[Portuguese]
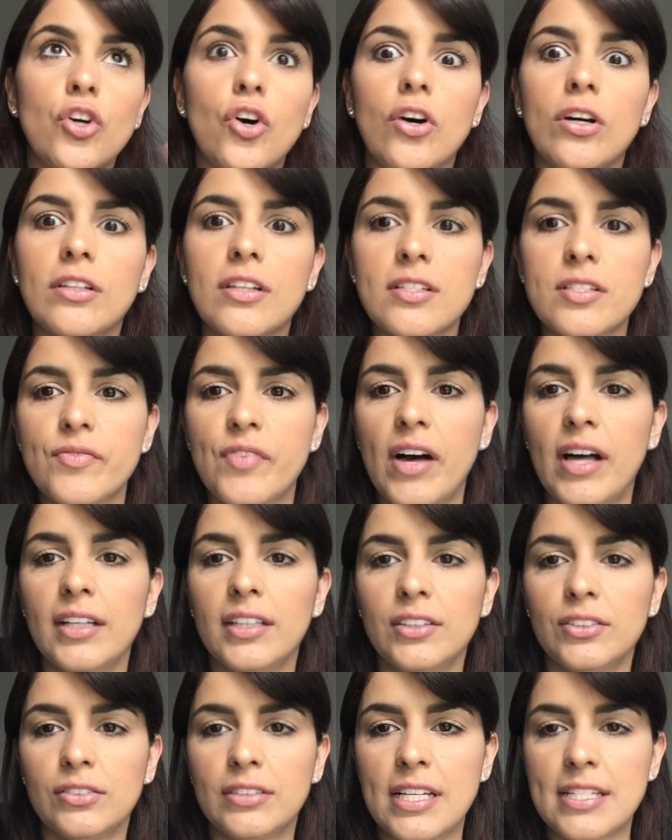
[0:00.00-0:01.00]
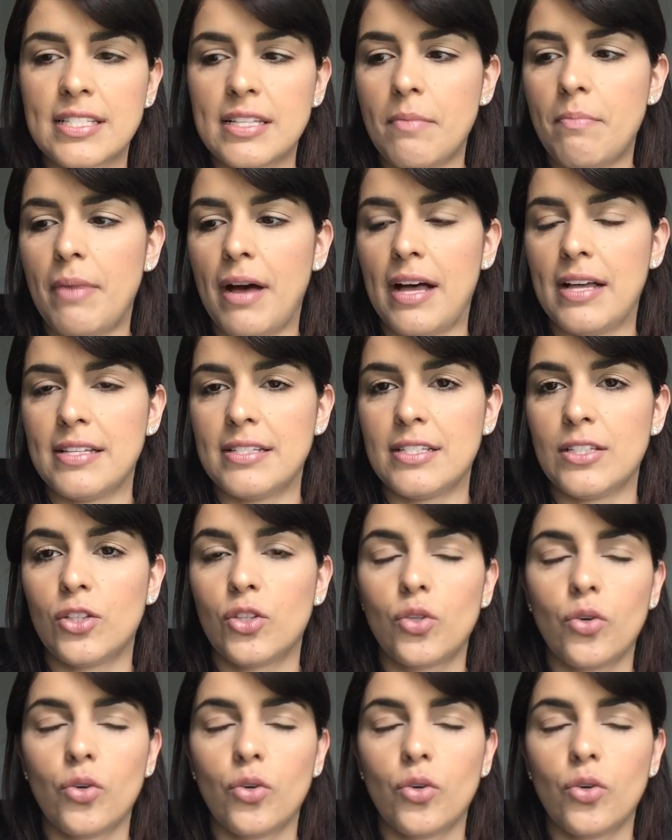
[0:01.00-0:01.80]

todas falando dessa base.